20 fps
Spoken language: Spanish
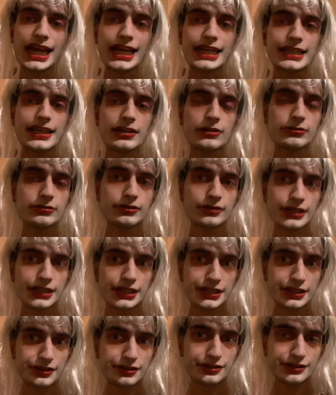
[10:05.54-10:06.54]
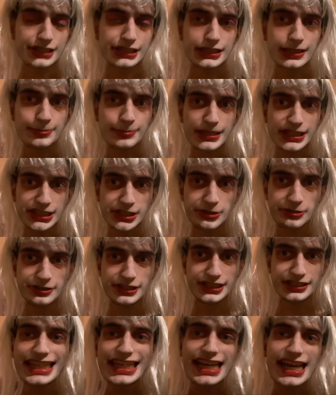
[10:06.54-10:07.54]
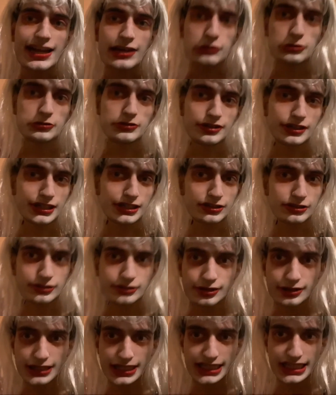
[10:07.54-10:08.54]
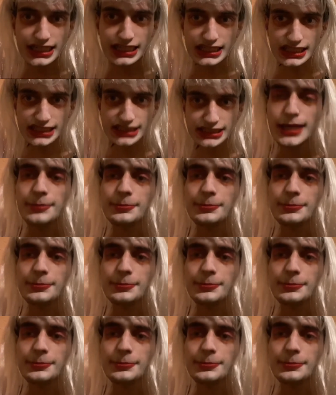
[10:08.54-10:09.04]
¿Hay algún género que te apasione y alguno que no toleres?